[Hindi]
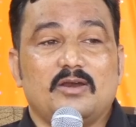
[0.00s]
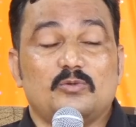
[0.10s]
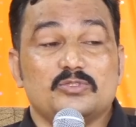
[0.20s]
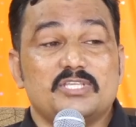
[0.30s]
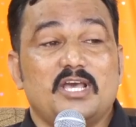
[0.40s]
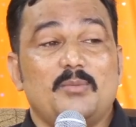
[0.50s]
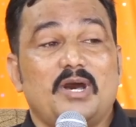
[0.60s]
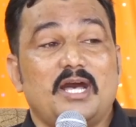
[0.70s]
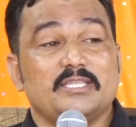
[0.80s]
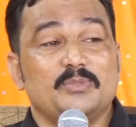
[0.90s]
उसे हम
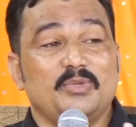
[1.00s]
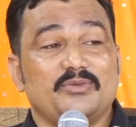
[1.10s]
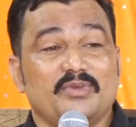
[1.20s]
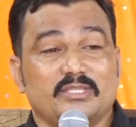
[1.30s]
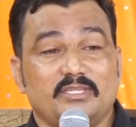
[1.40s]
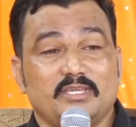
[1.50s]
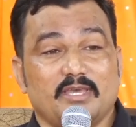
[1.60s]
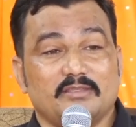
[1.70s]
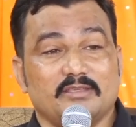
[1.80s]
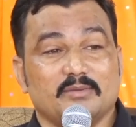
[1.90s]
आत्मिक व्यक्ति
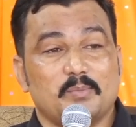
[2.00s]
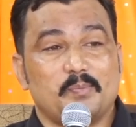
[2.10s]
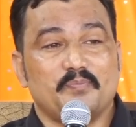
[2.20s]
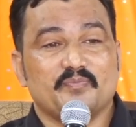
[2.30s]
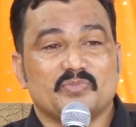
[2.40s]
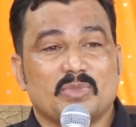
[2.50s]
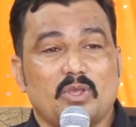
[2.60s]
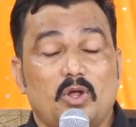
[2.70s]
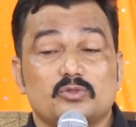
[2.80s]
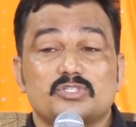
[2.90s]
कहते हैं
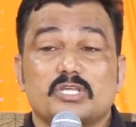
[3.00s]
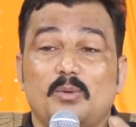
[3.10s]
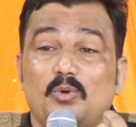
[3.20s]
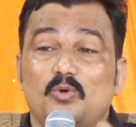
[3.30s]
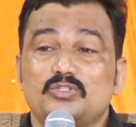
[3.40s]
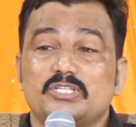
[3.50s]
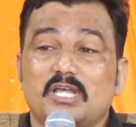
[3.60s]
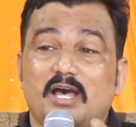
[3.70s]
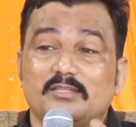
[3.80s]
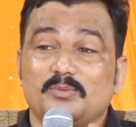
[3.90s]
और उसका भोजन
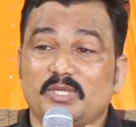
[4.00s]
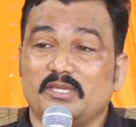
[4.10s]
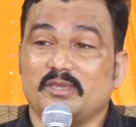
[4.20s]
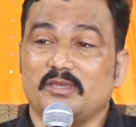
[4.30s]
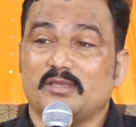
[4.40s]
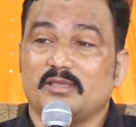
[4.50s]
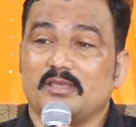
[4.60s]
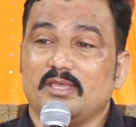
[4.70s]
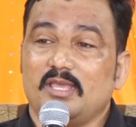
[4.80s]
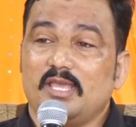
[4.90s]
आत्मिक है
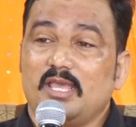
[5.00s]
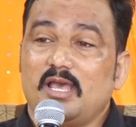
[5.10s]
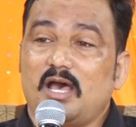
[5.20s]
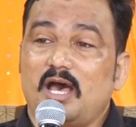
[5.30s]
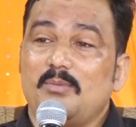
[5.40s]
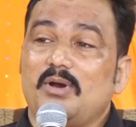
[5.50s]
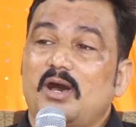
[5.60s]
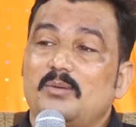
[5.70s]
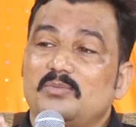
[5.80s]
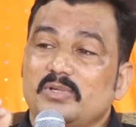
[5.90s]
अब
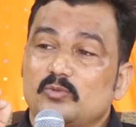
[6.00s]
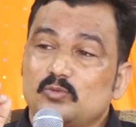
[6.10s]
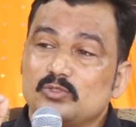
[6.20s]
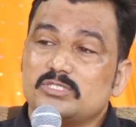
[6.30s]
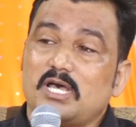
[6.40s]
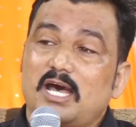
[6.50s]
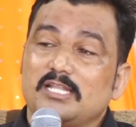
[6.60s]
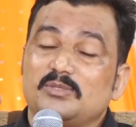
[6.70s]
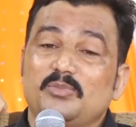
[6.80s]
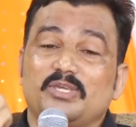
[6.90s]
हम उस
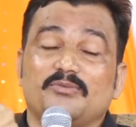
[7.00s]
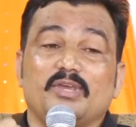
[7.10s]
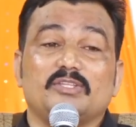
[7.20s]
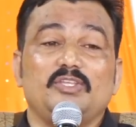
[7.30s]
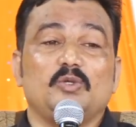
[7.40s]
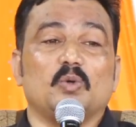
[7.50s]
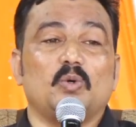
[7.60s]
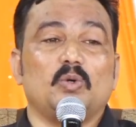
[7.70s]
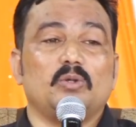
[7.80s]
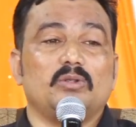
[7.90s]
आत्मिक व्यक्ति को
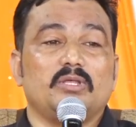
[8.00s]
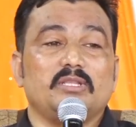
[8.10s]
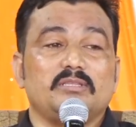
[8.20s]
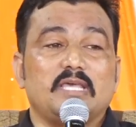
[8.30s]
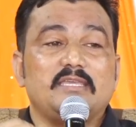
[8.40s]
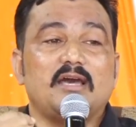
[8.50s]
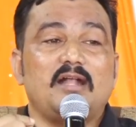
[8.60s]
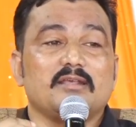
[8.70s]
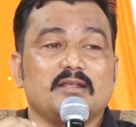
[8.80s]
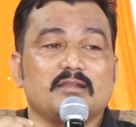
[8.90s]

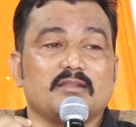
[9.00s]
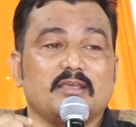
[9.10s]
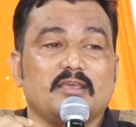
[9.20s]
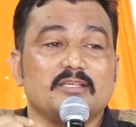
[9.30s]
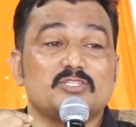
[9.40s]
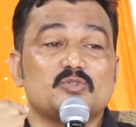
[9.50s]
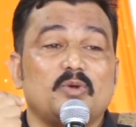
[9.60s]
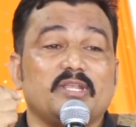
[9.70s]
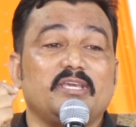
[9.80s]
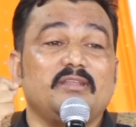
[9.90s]
तैयार कर रहे हैं
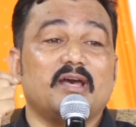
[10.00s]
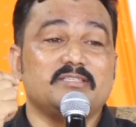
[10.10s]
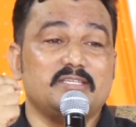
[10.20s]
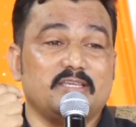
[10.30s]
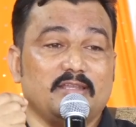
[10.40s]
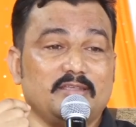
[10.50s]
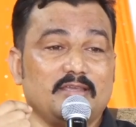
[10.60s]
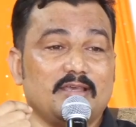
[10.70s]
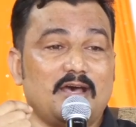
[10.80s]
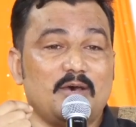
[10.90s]
स्वर्गीय राज्य के
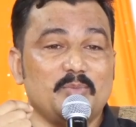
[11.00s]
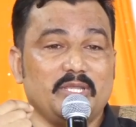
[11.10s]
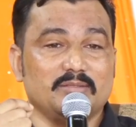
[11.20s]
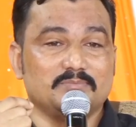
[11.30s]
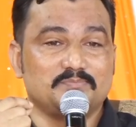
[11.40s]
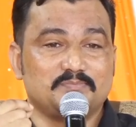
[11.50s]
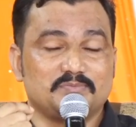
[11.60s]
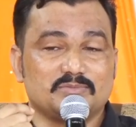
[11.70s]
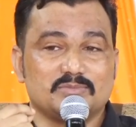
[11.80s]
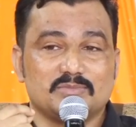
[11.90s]
लिए आमीन
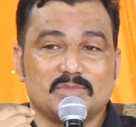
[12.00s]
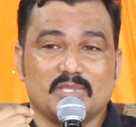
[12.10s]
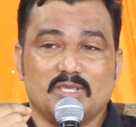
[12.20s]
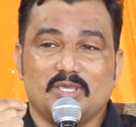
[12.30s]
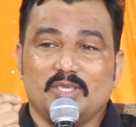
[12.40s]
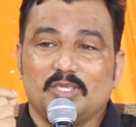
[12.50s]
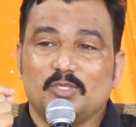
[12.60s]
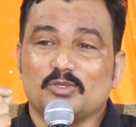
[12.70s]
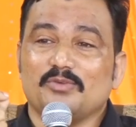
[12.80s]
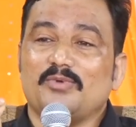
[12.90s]

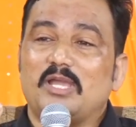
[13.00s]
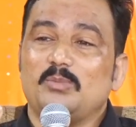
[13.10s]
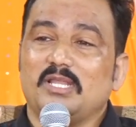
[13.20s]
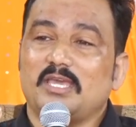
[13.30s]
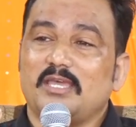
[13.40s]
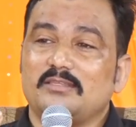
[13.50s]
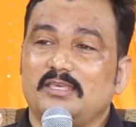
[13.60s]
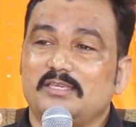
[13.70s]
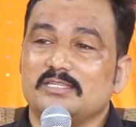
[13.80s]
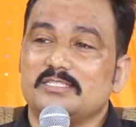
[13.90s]
क्योंकि बाइबल कहती
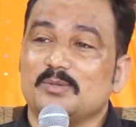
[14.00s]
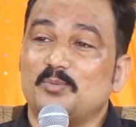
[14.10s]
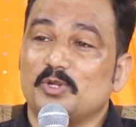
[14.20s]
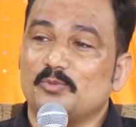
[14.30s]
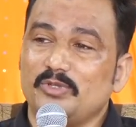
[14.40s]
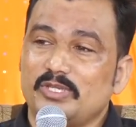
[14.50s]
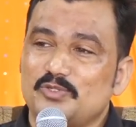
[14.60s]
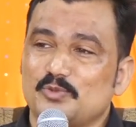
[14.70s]
है कि जब प्रभु यीशु